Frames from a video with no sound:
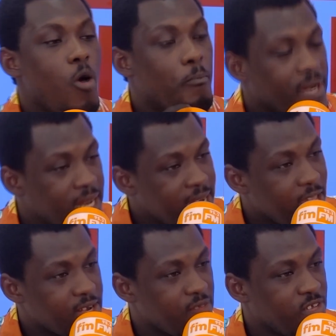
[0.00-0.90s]
prenait d'ailleurs
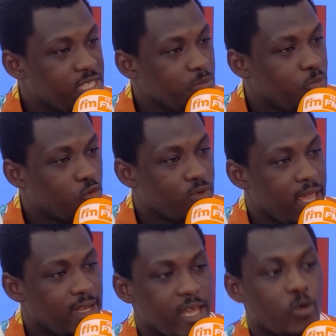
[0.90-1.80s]
des victimes pour des,
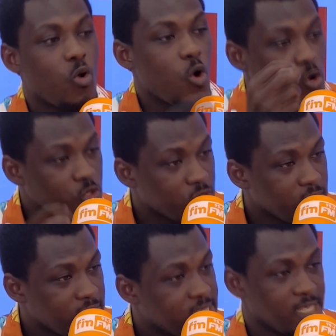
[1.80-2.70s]
causes de
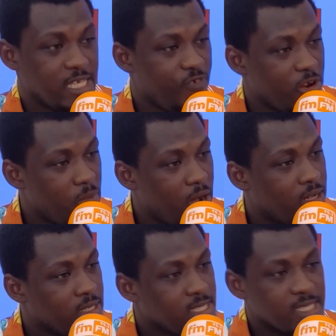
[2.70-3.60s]
ces événements. Mm.
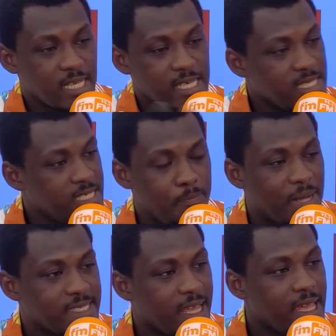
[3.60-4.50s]
C'est ce qui s'est
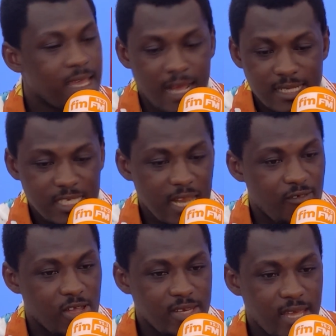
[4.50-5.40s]
passé quand il y avait
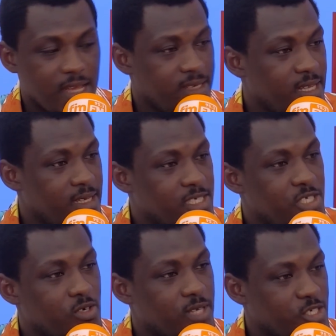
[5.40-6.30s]
eu des
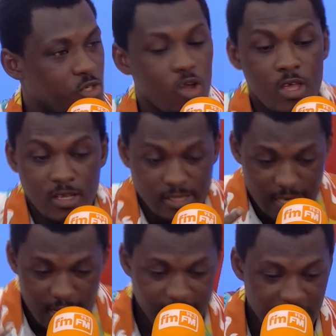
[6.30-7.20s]
inondations. C'est
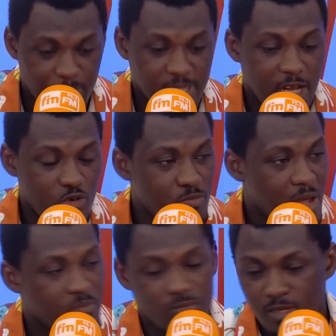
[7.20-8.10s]
l'ancien président
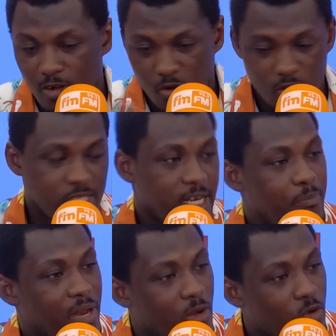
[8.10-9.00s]
lui-même on, se rappelle
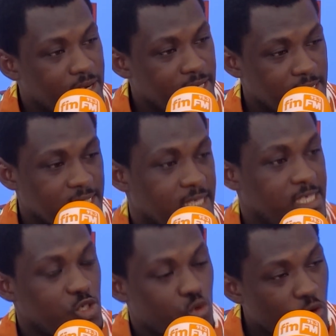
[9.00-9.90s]
encore de, de ces
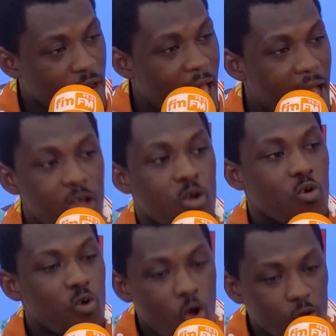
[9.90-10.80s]
discours-là, où
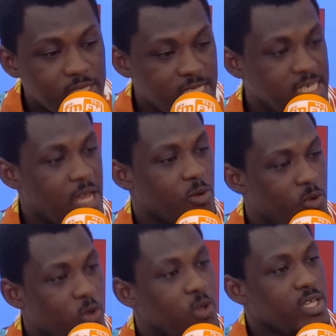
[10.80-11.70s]
on disait
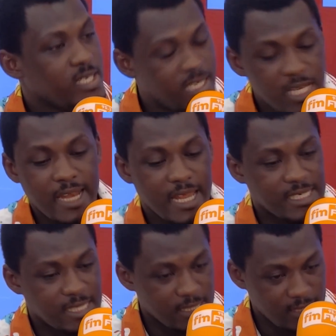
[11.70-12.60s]
que qu'il y a des euh,
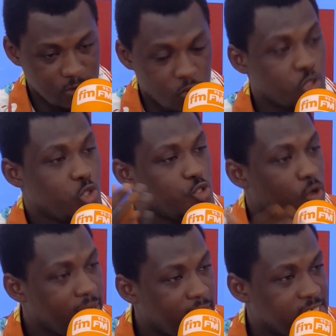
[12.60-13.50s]
constructions
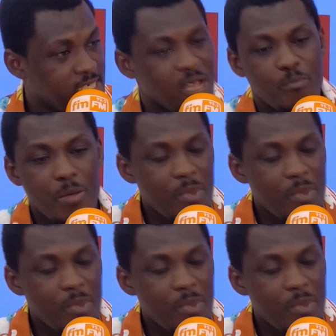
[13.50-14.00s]
anarchiques. Mais ah. même